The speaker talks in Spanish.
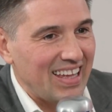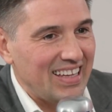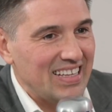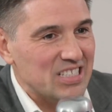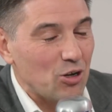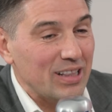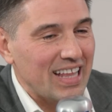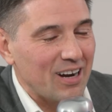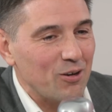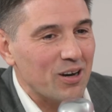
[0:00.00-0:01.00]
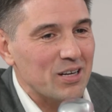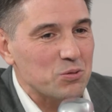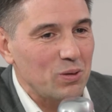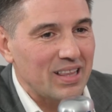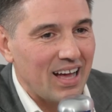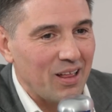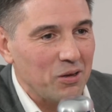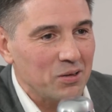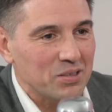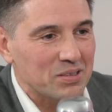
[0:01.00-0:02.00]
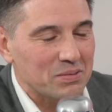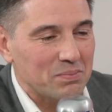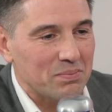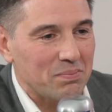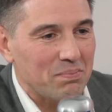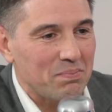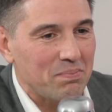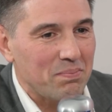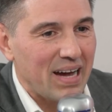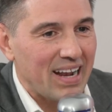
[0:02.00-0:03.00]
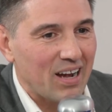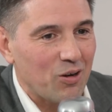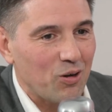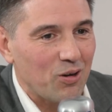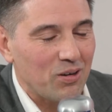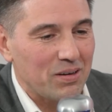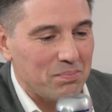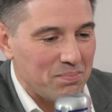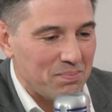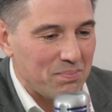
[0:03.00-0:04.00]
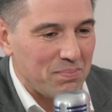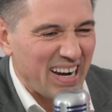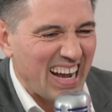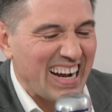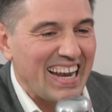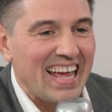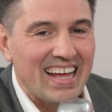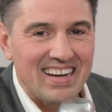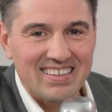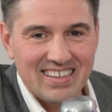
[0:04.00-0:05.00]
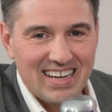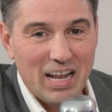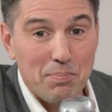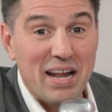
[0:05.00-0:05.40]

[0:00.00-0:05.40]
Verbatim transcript: Y soltar los resultados para, para creer en la